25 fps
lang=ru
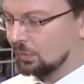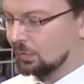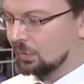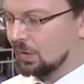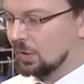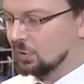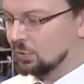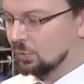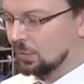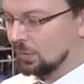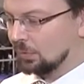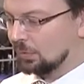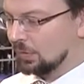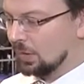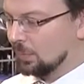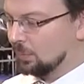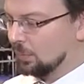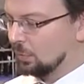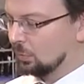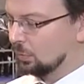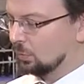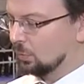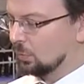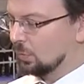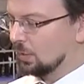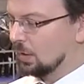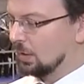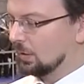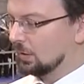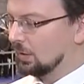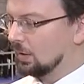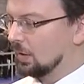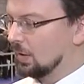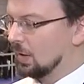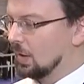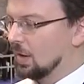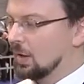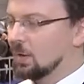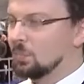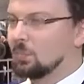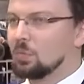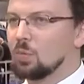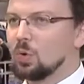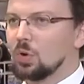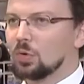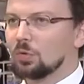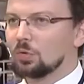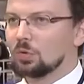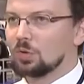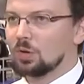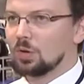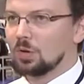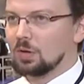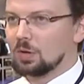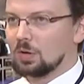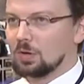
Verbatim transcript: нашу разработку – это мозг